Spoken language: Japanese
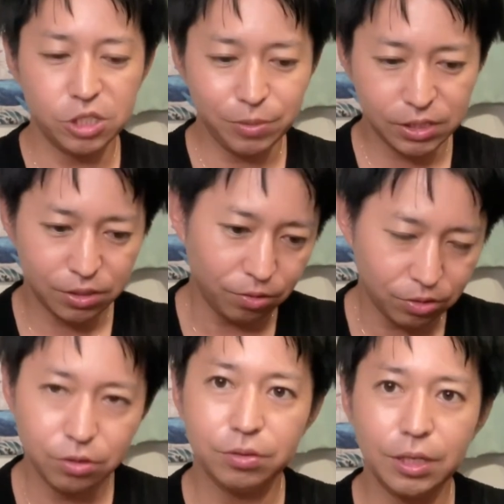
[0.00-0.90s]
びつきの
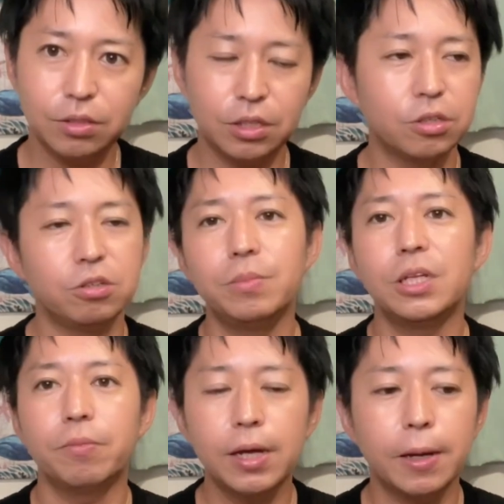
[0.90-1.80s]
強さっていう意味
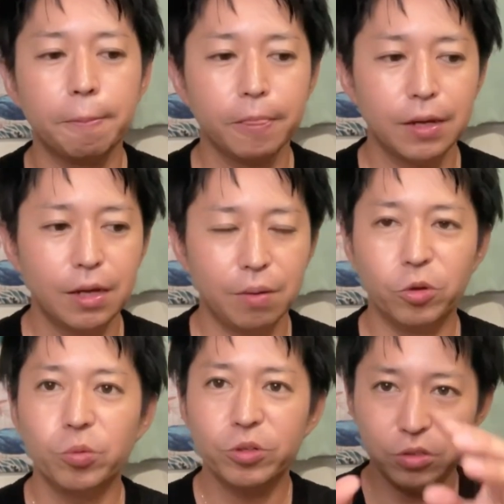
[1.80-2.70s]
では、
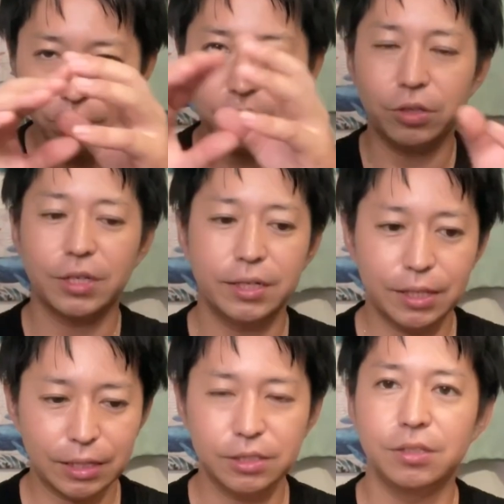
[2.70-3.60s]
もともと一つの光
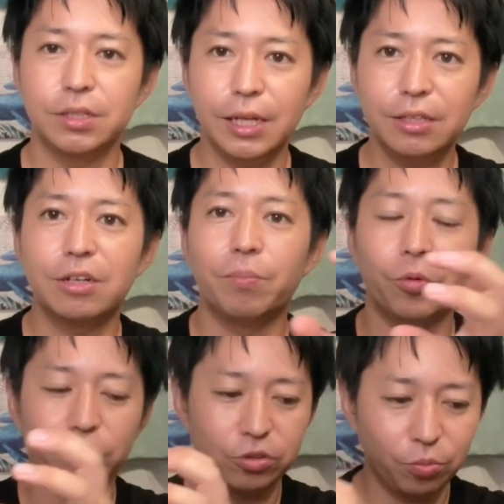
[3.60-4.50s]
だったツインデーっていうの
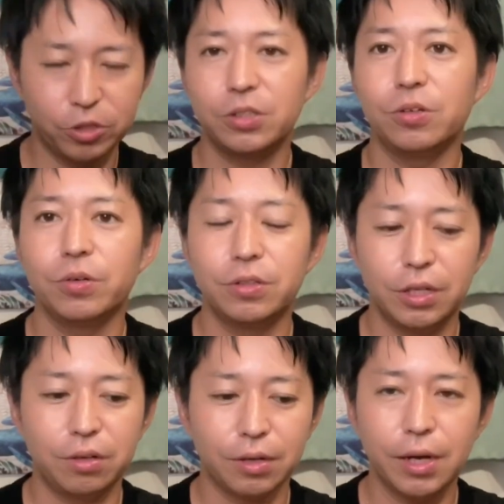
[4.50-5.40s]
は最も強いっ
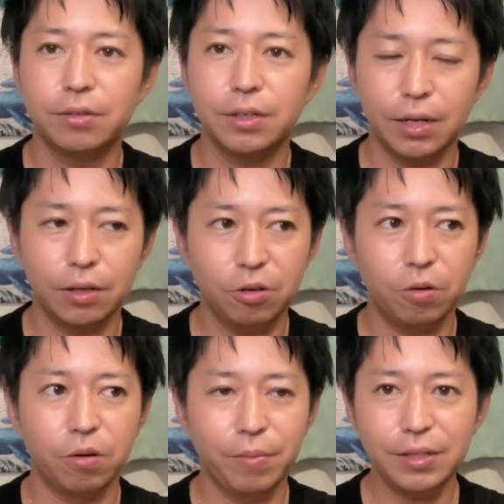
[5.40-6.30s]
ていうのがあるけれ
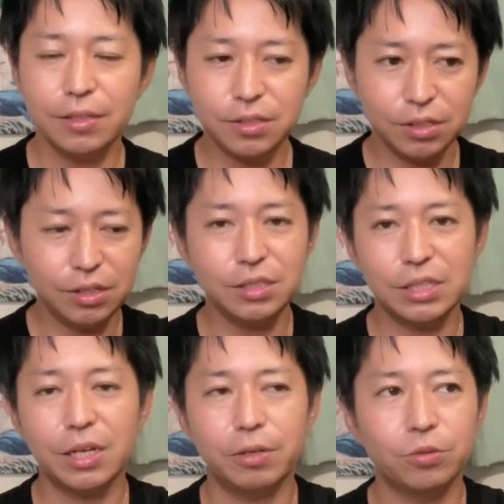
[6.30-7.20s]
どまた
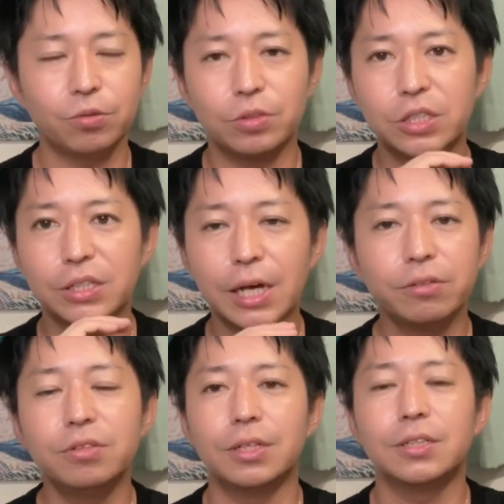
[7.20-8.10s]
ツインスターはちょっと違
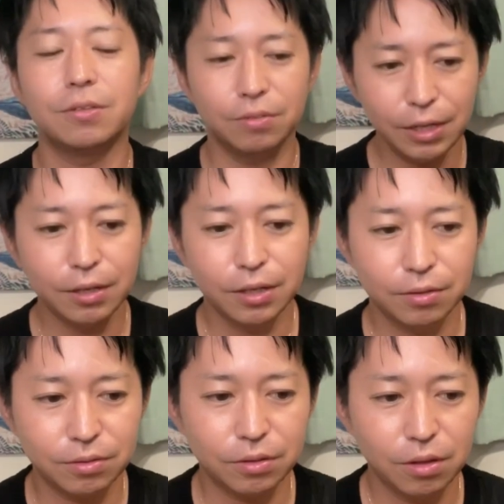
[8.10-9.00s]
うんですよね。
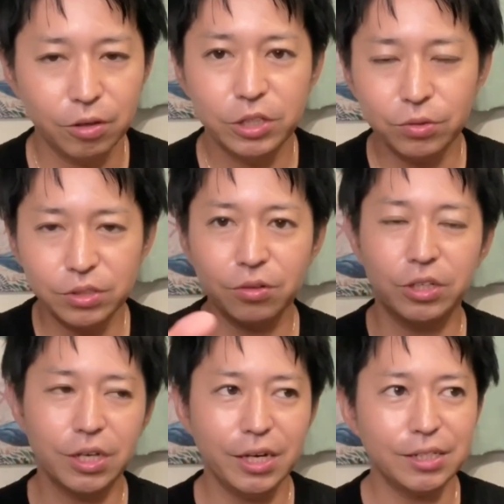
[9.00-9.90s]
うん、一つの
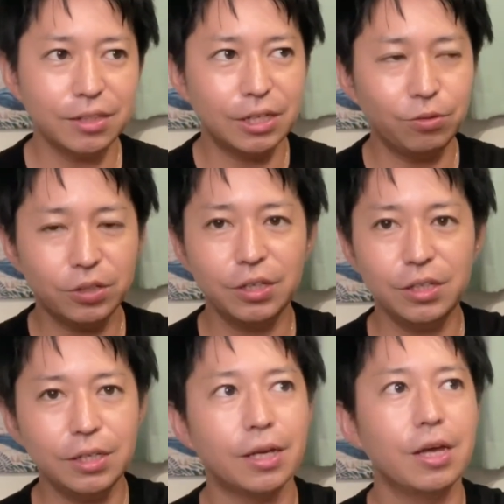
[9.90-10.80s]
光だった時
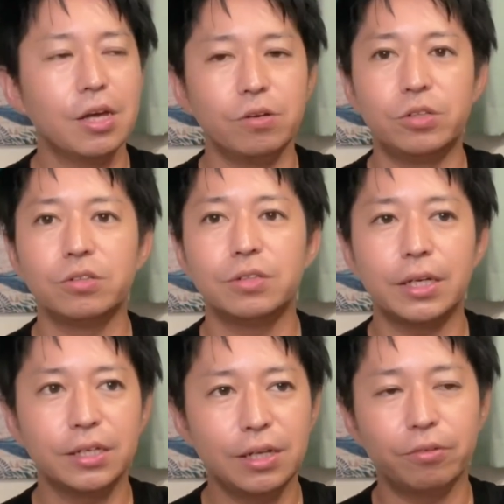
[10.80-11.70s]
に宇宙
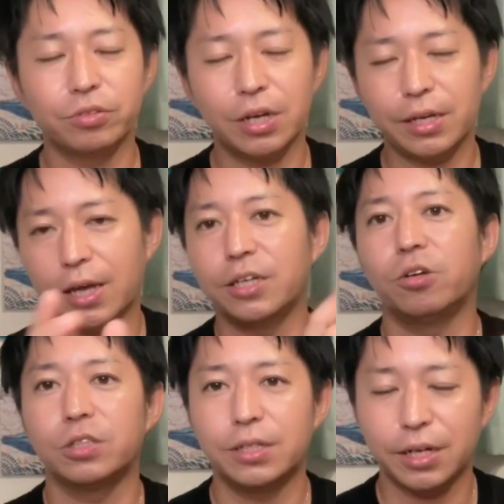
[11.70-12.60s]
的な深い愛
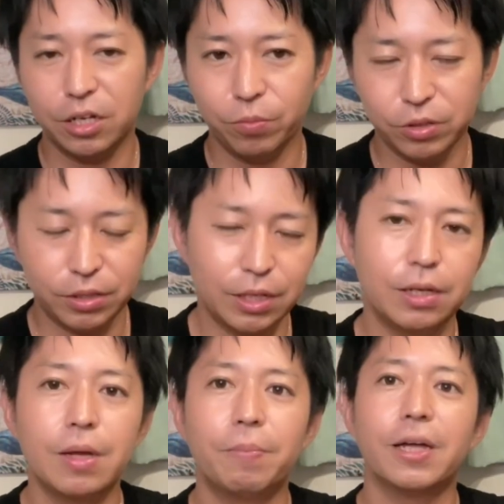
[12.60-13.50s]
のつながりを持て
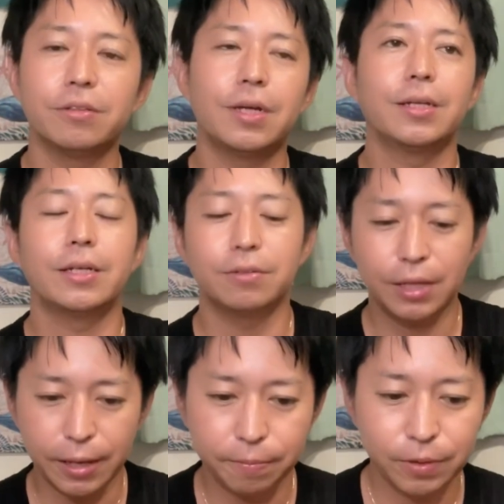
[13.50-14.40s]
たパートナーなの
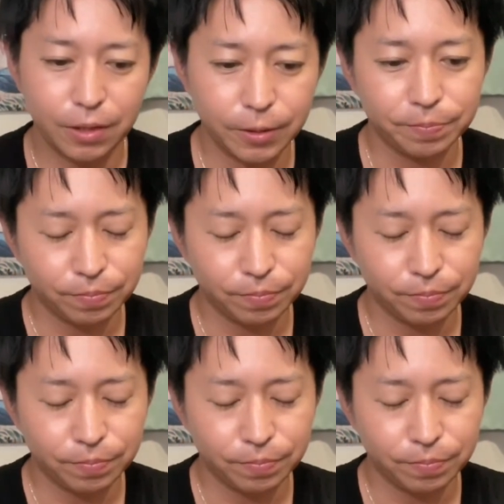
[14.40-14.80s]
で、はい、